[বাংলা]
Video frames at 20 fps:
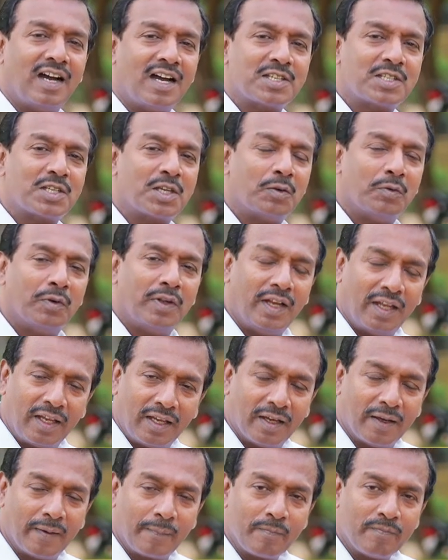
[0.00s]
হবেন
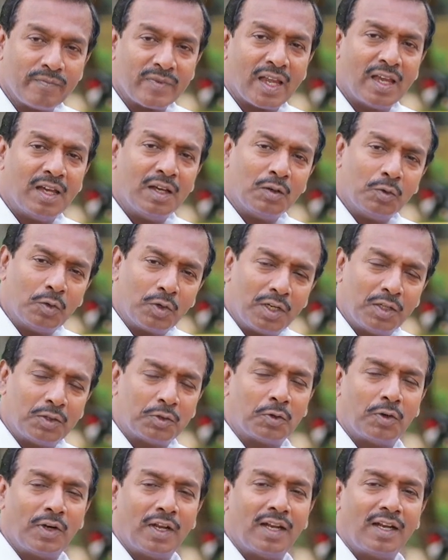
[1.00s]
কিন্তু
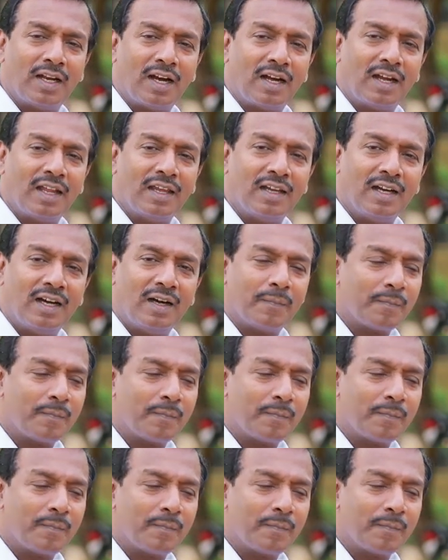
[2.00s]
এইটার জন্য